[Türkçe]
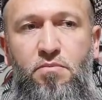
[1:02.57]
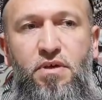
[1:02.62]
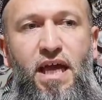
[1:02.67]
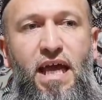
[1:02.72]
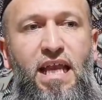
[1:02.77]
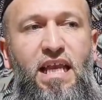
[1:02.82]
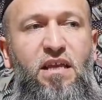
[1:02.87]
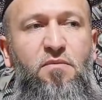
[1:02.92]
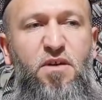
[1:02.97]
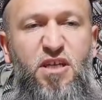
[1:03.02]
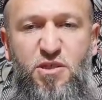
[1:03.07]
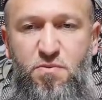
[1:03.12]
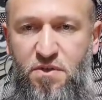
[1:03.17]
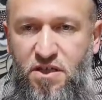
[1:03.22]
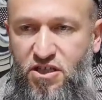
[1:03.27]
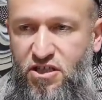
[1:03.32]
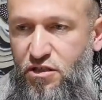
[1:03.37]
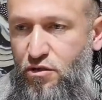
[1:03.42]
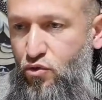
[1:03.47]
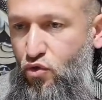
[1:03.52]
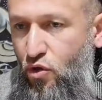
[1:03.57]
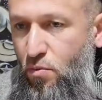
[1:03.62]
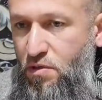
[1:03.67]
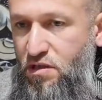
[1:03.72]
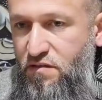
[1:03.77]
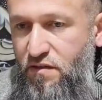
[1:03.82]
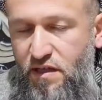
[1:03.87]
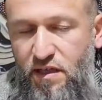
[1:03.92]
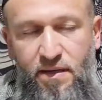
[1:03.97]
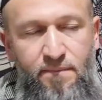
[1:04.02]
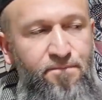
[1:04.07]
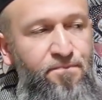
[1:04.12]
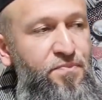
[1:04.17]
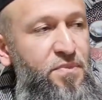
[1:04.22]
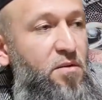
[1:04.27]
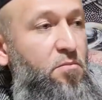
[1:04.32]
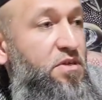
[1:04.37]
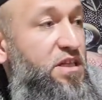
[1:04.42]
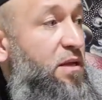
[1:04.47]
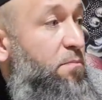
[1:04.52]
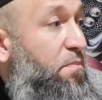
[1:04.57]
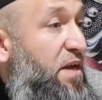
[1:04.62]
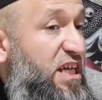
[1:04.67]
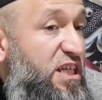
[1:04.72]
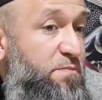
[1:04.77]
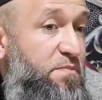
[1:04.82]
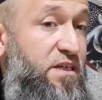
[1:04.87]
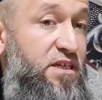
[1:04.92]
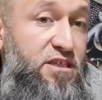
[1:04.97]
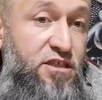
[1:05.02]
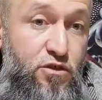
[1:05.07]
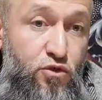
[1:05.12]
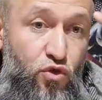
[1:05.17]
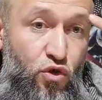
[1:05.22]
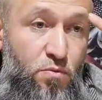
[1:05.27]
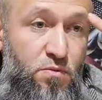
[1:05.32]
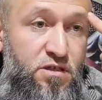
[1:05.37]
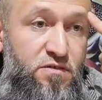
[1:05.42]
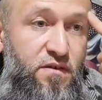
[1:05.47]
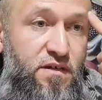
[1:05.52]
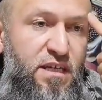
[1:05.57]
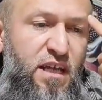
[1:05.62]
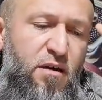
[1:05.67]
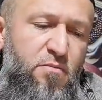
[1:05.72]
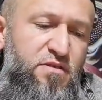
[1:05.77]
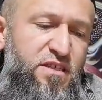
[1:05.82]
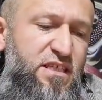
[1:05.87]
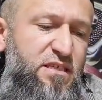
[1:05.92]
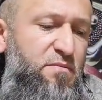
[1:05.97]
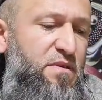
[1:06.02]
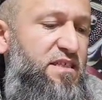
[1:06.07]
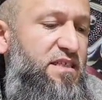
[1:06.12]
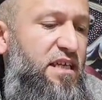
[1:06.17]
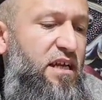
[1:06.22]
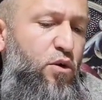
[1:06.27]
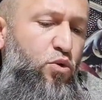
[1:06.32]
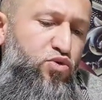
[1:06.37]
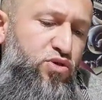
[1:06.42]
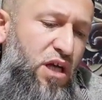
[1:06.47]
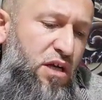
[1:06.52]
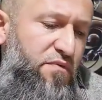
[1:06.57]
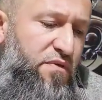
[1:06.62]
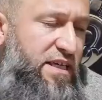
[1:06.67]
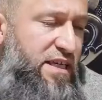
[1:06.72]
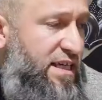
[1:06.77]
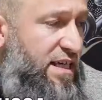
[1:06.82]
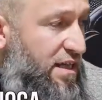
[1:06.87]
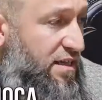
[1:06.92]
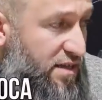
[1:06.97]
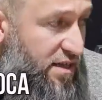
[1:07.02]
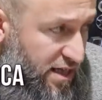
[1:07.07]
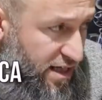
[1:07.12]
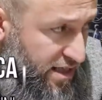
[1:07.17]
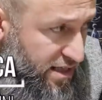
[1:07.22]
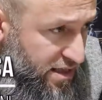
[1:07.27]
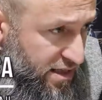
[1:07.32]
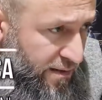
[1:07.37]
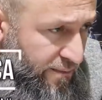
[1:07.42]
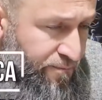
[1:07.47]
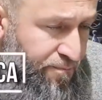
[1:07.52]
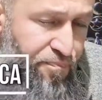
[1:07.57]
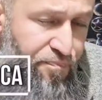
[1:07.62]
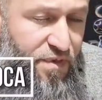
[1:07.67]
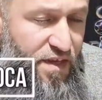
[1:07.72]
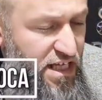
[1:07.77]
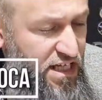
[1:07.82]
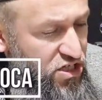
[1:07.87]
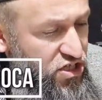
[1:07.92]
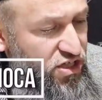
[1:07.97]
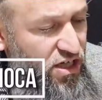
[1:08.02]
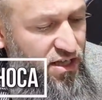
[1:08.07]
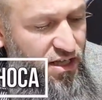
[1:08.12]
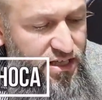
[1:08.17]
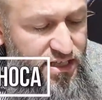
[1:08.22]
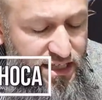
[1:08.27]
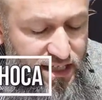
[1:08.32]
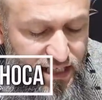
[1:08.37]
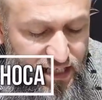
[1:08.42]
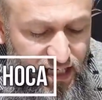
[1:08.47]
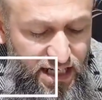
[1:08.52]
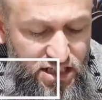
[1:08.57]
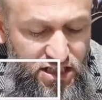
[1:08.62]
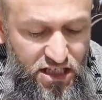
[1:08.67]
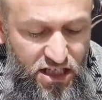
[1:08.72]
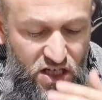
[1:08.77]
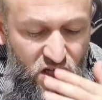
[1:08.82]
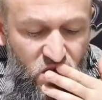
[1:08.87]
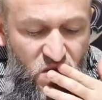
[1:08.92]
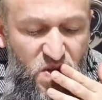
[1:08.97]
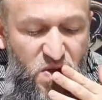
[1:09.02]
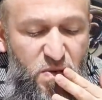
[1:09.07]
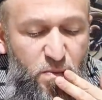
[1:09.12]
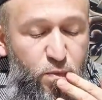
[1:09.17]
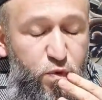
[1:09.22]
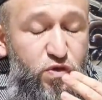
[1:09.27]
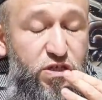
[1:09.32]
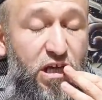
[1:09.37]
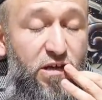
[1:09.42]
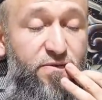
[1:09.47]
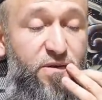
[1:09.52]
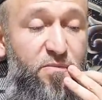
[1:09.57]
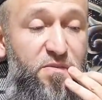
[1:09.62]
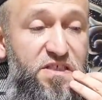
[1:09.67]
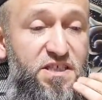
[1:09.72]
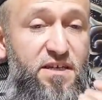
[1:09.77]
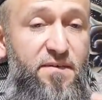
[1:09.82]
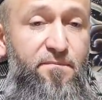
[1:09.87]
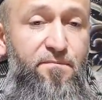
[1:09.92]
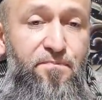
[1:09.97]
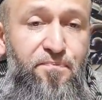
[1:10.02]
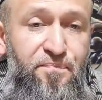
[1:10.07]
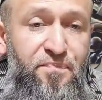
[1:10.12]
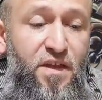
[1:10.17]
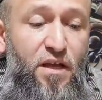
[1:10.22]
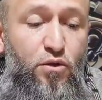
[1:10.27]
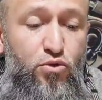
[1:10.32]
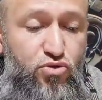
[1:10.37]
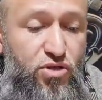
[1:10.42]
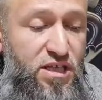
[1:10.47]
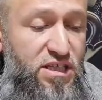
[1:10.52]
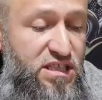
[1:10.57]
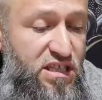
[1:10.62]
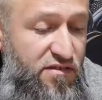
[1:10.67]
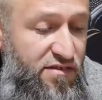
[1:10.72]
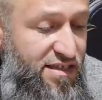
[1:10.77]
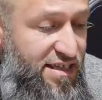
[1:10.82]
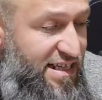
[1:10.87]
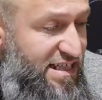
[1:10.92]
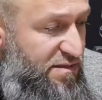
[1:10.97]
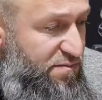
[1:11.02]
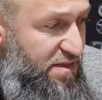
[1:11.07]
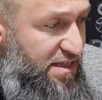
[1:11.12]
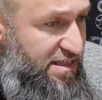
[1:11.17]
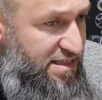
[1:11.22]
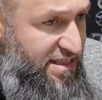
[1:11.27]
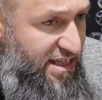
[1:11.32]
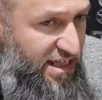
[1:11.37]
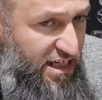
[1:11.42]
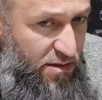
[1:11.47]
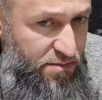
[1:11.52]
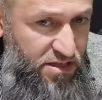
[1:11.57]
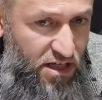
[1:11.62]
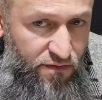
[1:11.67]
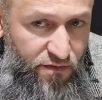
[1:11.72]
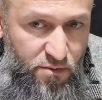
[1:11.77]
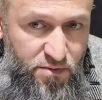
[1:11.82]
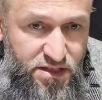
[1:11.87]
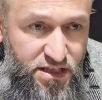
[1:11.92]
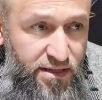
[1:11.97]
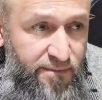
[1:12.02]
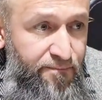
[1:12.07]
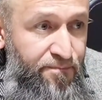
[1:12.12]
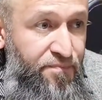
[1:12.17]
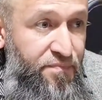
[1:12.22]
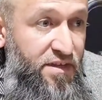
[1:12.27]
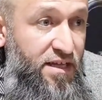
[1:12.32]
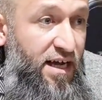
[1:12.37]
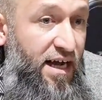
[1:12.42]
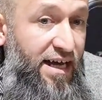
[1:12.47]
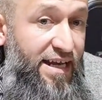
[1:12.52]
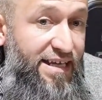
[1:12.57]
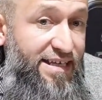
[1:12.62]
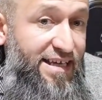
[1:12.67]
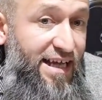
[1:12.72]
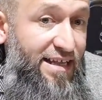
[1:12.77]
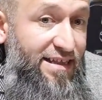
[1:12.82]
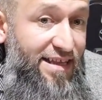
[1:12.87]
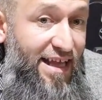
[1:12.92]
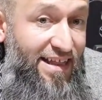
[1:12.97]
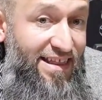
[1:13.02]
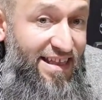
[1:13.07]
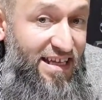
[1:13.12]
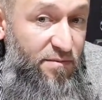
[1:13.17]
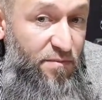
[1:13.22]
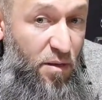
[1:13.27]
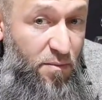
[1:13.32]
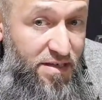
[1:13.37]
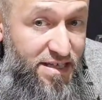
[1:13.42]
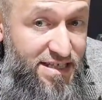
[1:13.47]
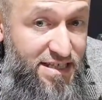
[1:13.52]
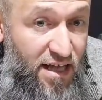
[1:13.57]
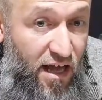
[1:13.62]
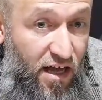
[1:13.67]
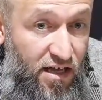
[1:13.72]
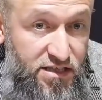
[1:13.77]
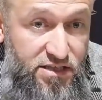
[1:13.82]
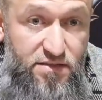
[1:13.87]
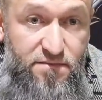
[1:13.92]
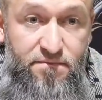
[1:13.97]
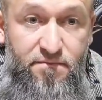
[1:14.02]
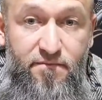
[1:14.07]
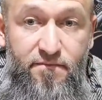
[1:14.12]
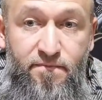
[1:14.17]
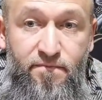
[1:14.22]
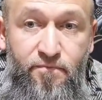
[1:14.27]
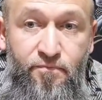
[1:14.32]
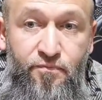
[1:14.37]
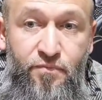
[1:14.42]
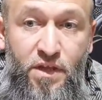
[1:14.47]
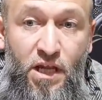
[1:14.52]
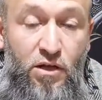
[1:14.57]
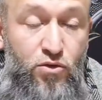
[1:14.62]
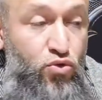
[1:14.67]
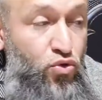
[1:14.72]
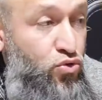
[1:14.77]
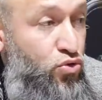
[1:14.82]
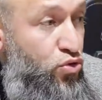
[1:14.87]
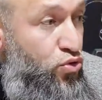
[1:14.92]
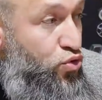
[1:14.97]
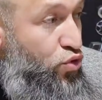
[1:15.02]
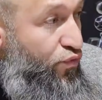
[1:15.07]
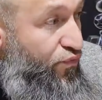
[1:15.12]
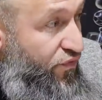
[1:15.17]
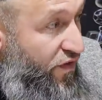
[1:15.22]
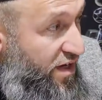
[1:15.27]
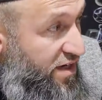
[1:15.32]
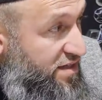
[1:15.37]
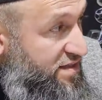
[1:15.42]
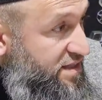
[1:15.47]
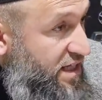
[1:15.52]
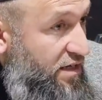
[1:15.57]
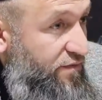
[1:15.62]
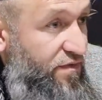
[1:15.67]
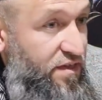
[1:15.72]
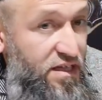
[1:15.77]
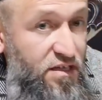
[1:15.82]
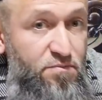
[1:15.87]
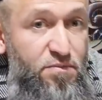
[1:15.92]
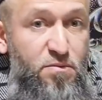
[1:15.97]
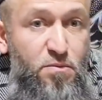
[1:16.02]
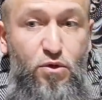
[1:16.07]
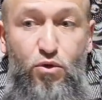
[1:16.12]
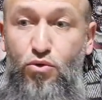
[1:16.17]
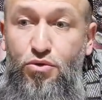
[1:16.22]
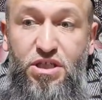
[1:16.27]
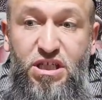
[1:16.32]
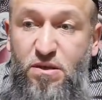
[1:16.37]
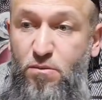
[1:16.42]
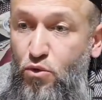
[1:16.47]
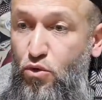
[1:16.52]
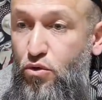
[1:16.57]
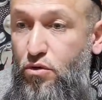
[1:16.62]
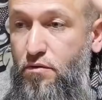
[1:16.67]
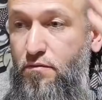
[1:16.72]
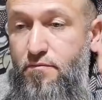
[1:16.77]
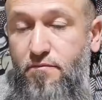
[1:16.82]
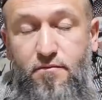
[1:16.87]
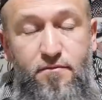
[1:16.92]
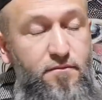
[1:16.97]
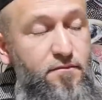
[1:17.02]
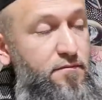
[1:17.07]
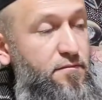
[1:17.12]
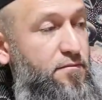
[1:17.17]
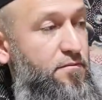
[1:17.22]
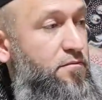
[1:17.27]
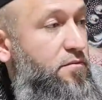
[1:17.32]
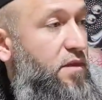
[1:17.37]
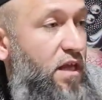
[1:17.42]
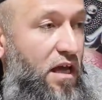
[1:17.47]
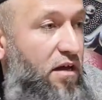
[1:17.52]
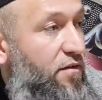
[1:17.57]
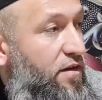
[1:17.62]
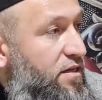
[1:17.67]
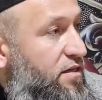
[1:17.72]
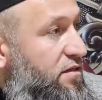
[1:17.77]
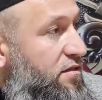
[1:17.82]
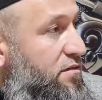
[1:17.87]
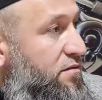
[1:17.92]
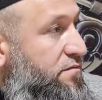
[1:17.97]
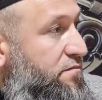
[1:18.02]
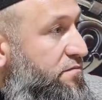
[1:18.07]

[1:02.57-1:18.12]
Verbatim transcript: Bir 55 bin kişinin görmesi var. Bir de 5 bin kişinin görmesi var. Ne yapacağız? Mesela o sayfa geri alınana kadar inşallah geri gelecek. Bu sayfamızı Hüseyin Çevik resmi Instagram sayfamızı hareketlendirmemiz lazım. Çünkü küffarın sayfaları 1 milyon 2 milyon. Evet.